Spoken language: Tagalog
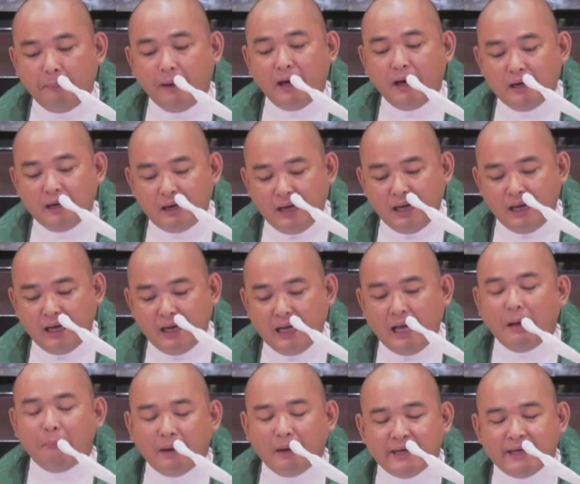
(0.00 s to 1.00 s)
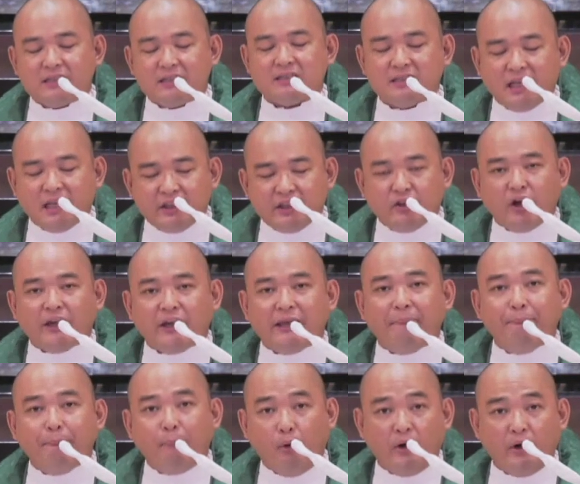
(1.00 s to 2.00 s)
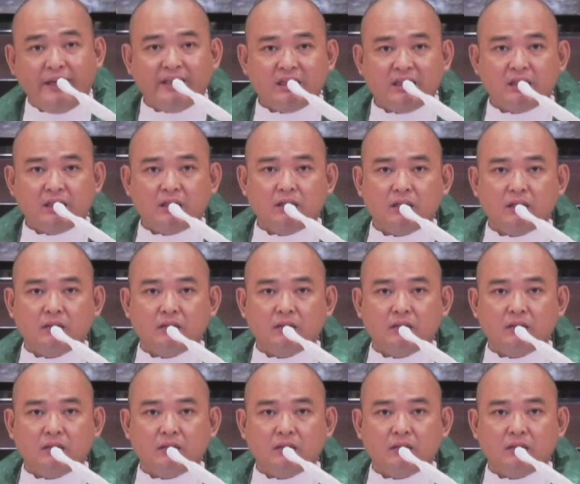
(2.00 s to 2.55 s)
para magets natin yung kanyang point.